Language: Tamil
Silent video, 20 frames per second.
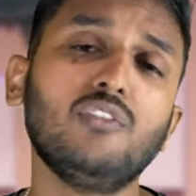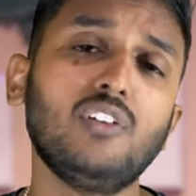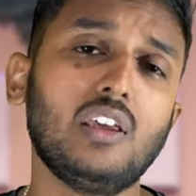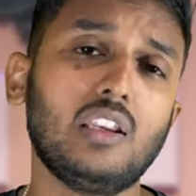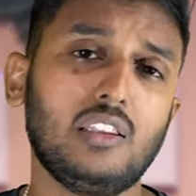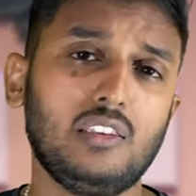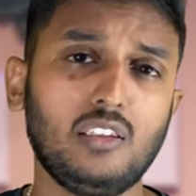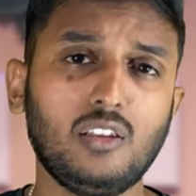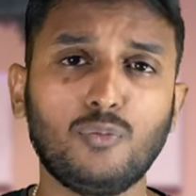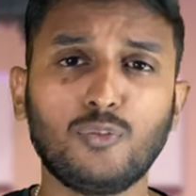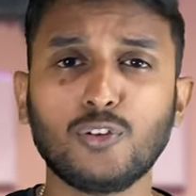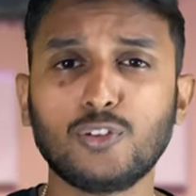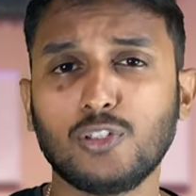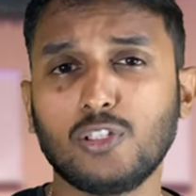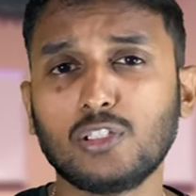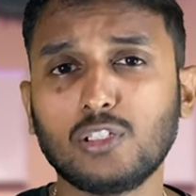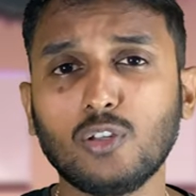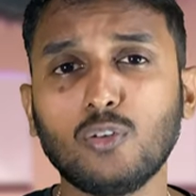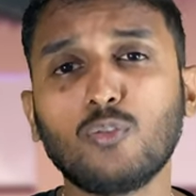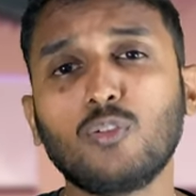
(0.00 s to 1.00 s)
வேறு எந்த
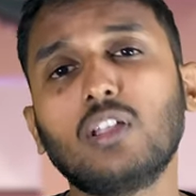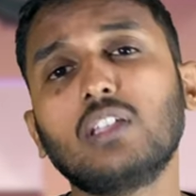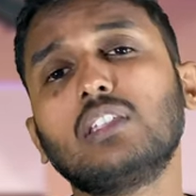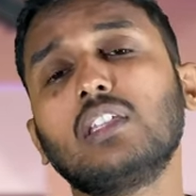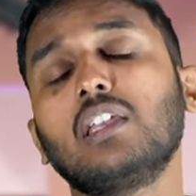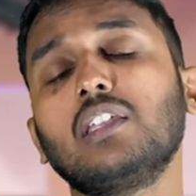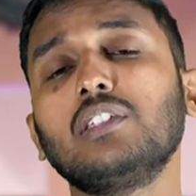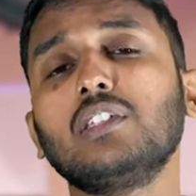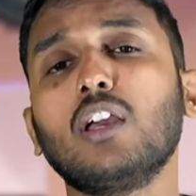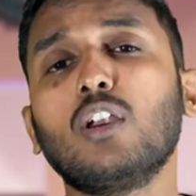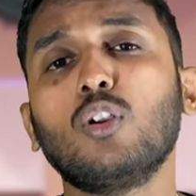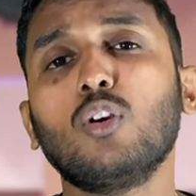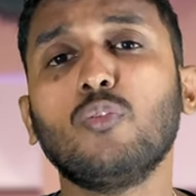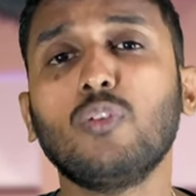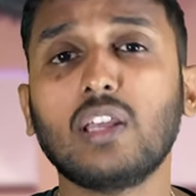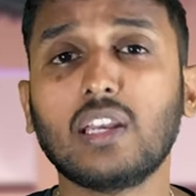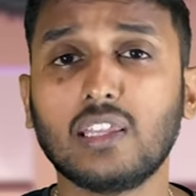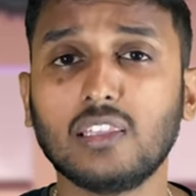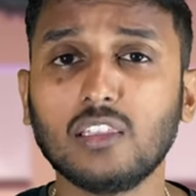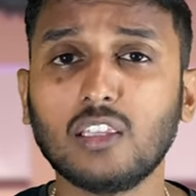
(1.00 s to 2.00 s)
ஃபீச்சர்ஸோ உங்களுக்கு தெரிஞ்சாலோ
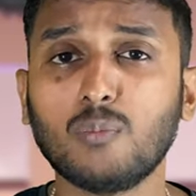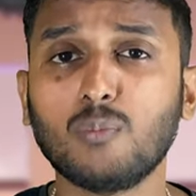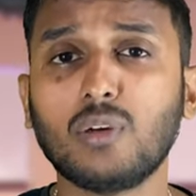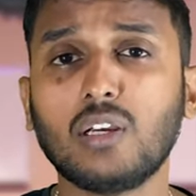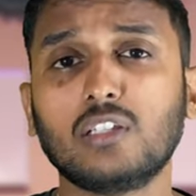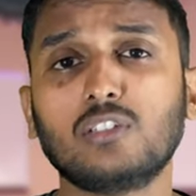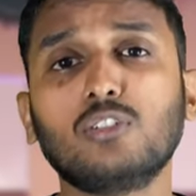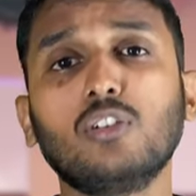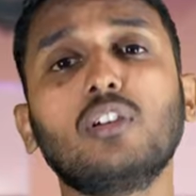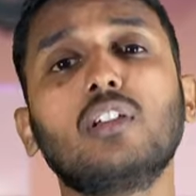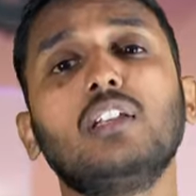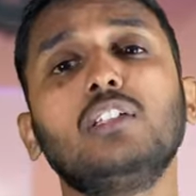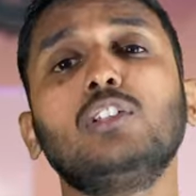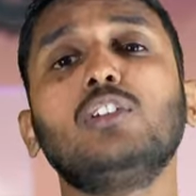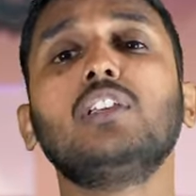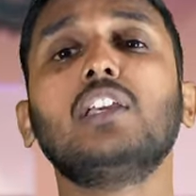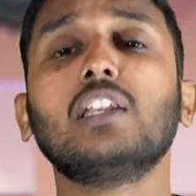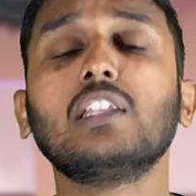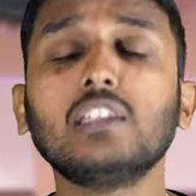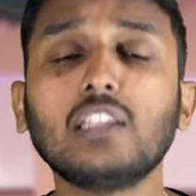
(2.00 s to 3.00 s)
வேறு எந்த பக்ஸோ
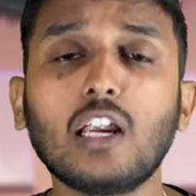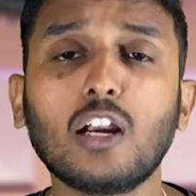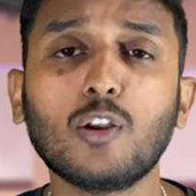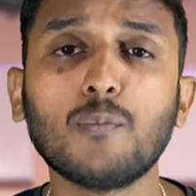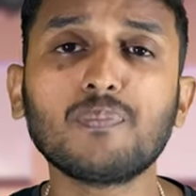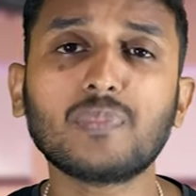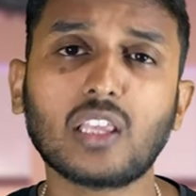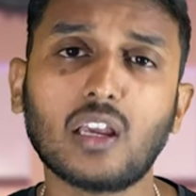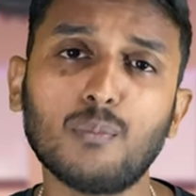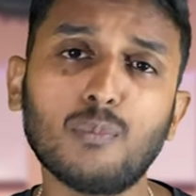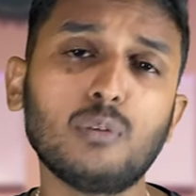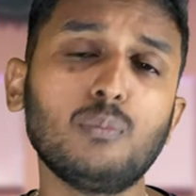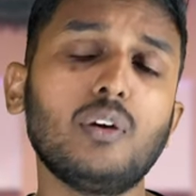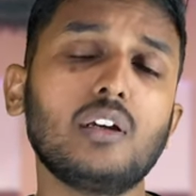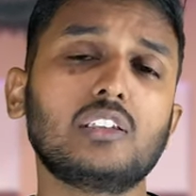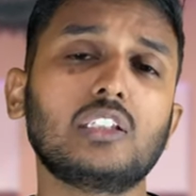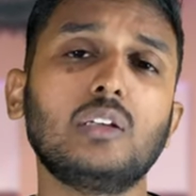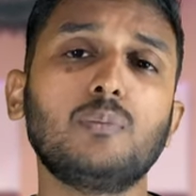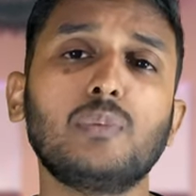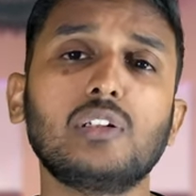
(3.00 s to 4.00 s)
கிளிக்கோ இருந்தாலும் கமெண்ட்
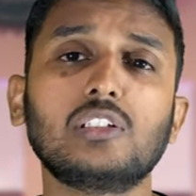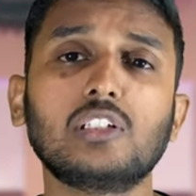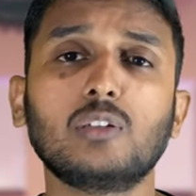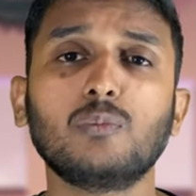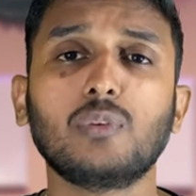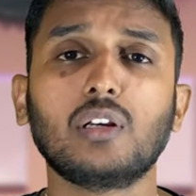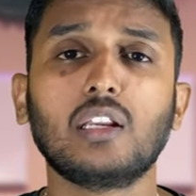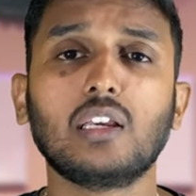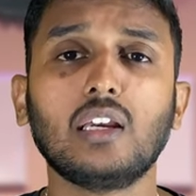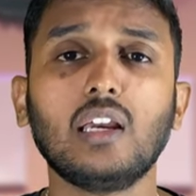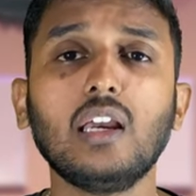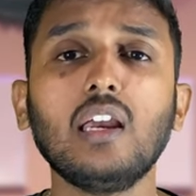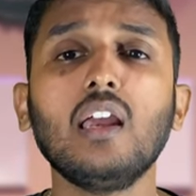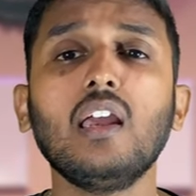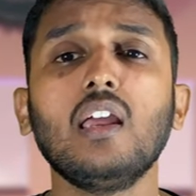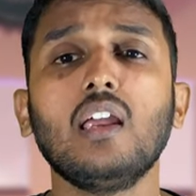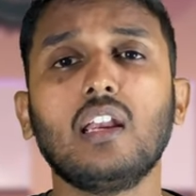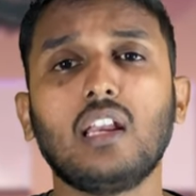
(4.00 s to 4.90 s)
பாக்ஸில் மென்ஷன் பண்ணுங்கள்